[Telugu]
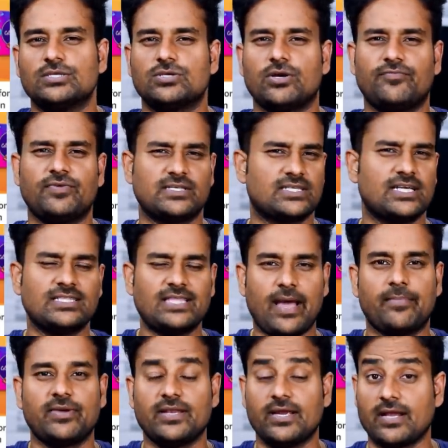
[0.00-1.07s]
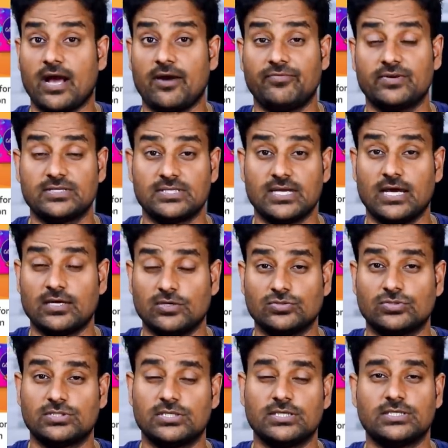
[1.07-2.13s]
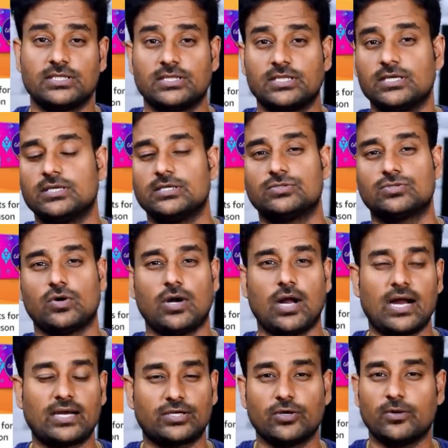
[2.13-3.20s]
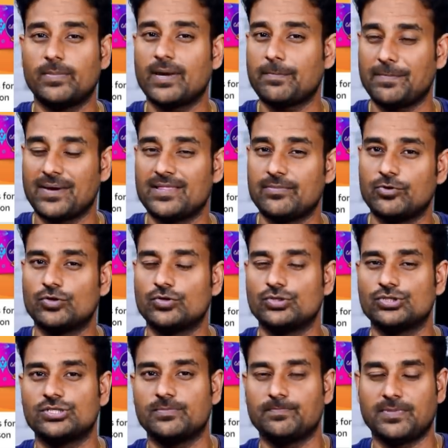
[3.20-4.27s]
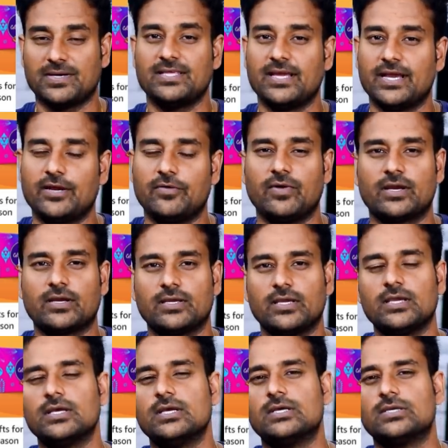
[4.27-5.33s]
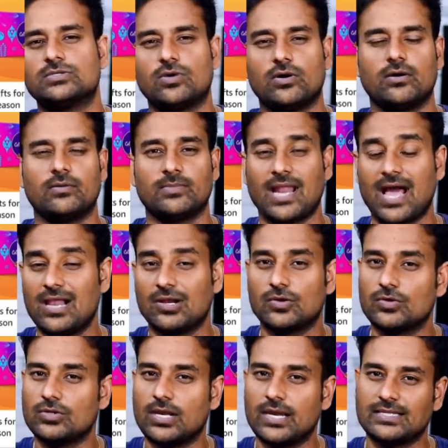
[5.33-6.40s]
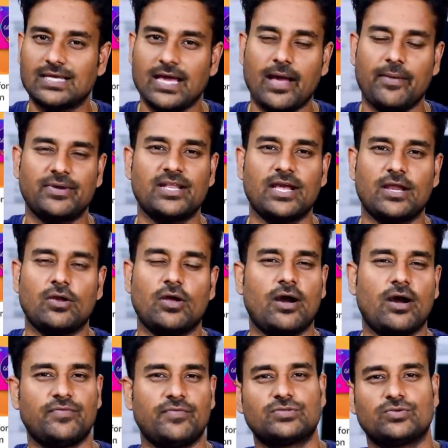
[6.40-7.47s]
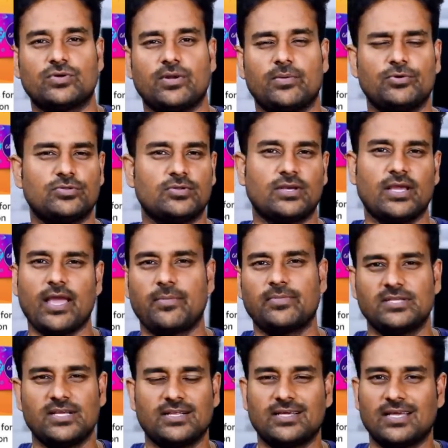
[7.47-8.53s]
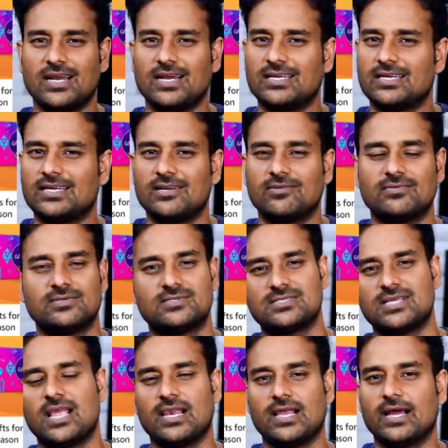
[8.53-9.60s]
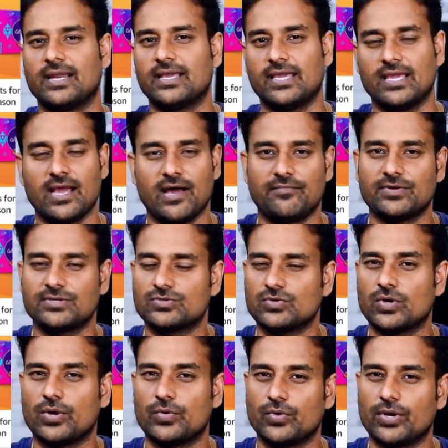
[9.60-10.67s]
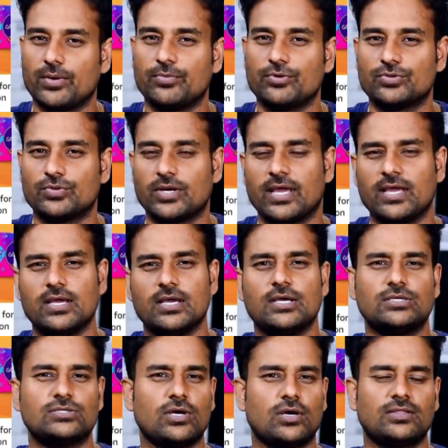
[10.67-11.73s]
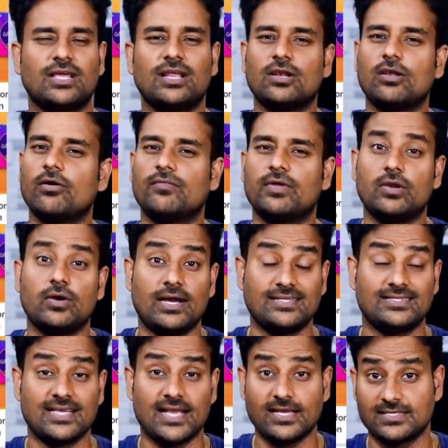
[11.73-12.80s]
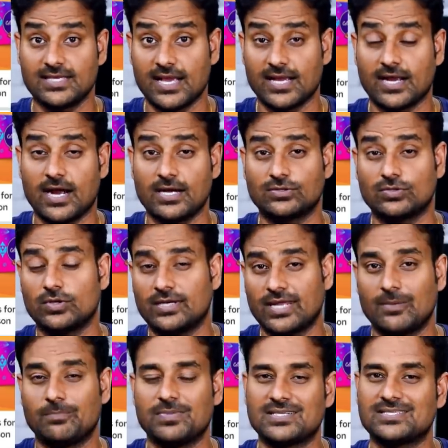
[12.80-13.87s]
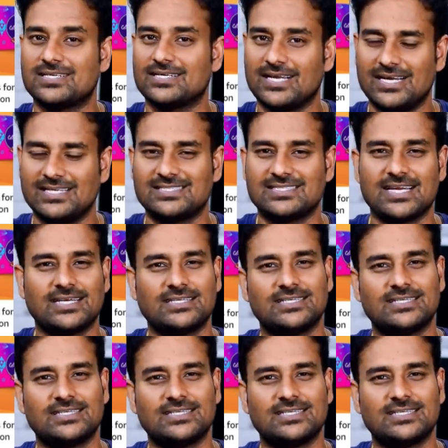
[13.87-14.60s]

సో ఫస్ట్ అయితే అమెజాన్ ఆఫర్స్ని అనౌన్స్ చేసింది సో అక్టోబర్ పదమూడు నుంచి పదిహేడు వరకు సో నాలుగు రోజులు అయితే అమెజాన్లో ఆఫర్స్ ఉండబోతున్నాయి అమెజాన్ గ్రేట్ ఇండియన్ సేల్ కానీ ఈ ఆఫర్స్ కూడా ఉండబోతున్నాయి సో దీని దీంట్లో వీళ్ళు ఐసిఐసిఐ కార్డ్తో టెన్ పర్సెంట్ ఇన్స్టెంట్